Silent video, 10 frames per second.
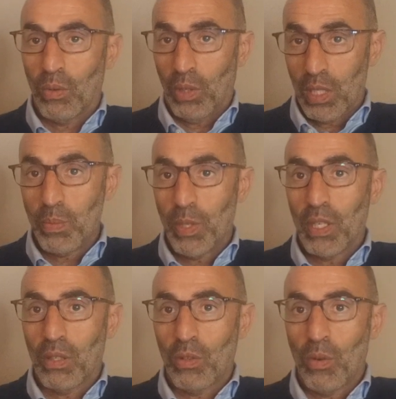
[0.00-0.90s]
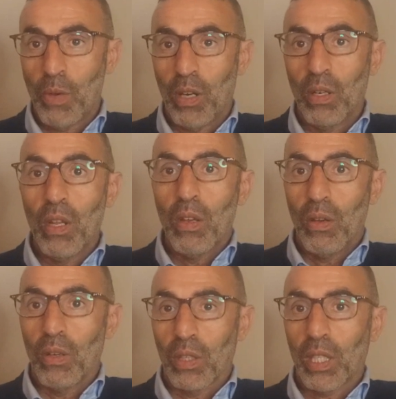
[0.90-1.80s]
on explique comment
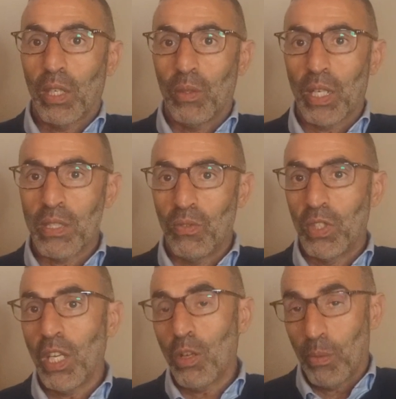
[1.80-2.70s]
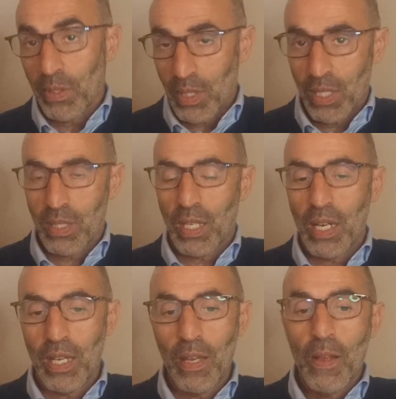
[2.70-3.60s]
créer une activité, comment
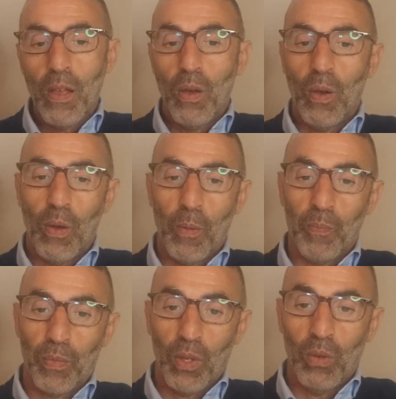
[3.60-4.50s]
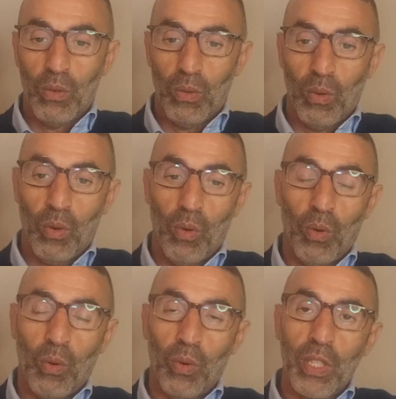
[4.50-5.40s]
s'installer, euh,
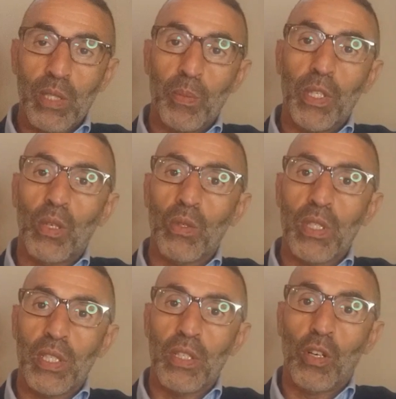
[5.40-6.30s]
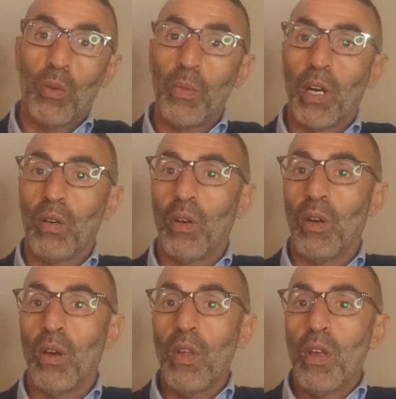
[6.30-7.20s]
on, explique aussi comment
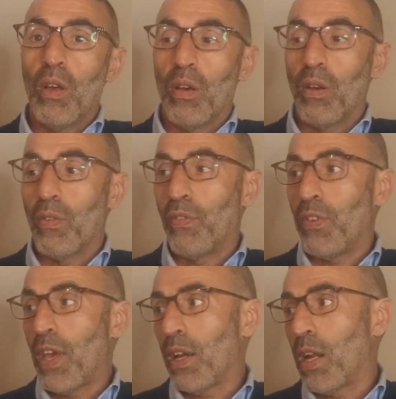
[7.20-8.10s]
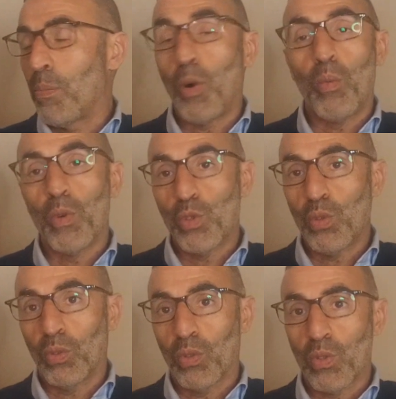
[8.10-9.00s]
euh, euh, faire la
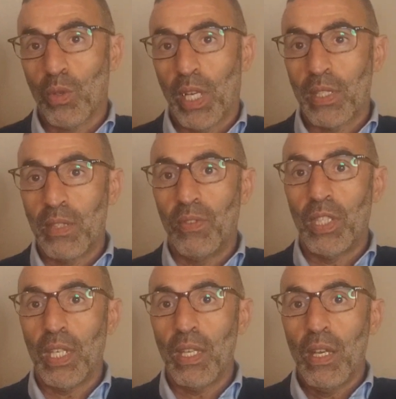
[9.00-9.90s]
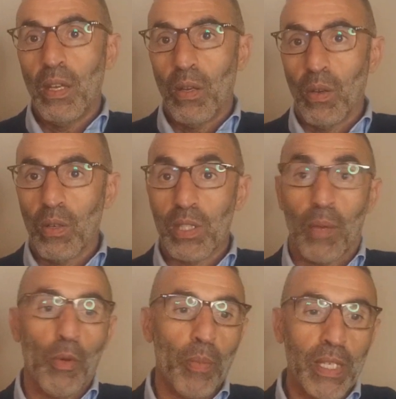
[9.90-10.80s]
promotion de son activité. ça peut